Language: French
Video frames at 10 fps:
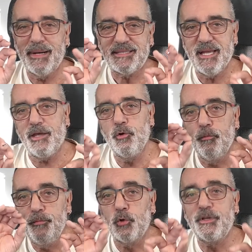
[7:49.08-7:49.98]
matériau
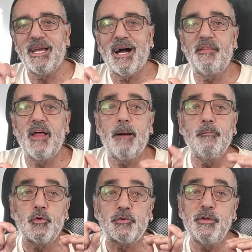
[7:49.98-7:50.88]

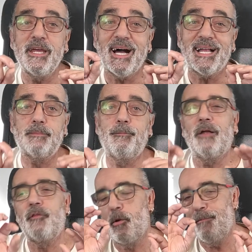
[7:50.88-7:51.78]
biodégradable ne se dégrade
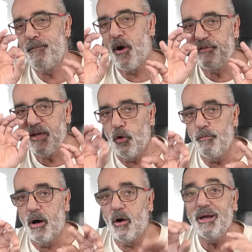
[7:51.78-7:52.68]
pas dans le même
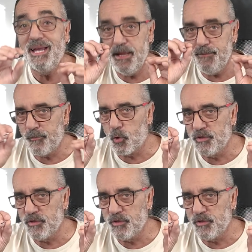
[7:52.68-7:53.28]
environnement et les mêmes